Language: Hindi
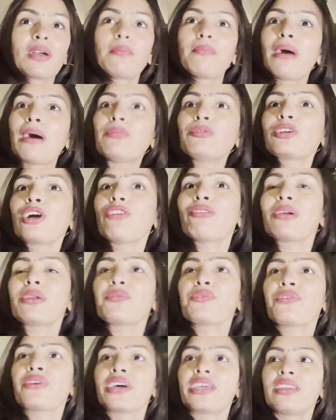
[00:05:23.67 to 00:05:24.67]
बाबू का
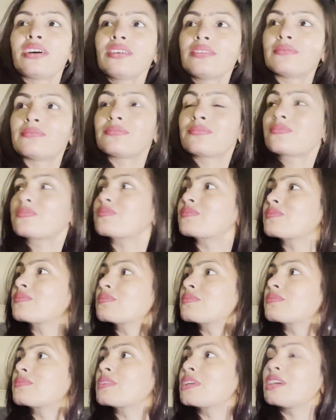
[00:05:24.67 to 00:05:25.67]
वही वो है ना
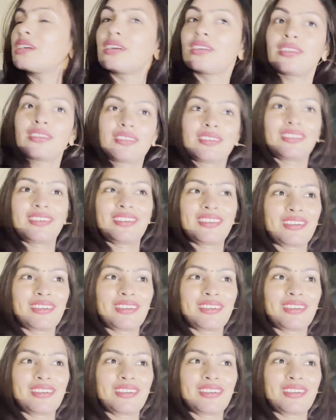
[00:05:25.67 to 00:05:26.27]
yes.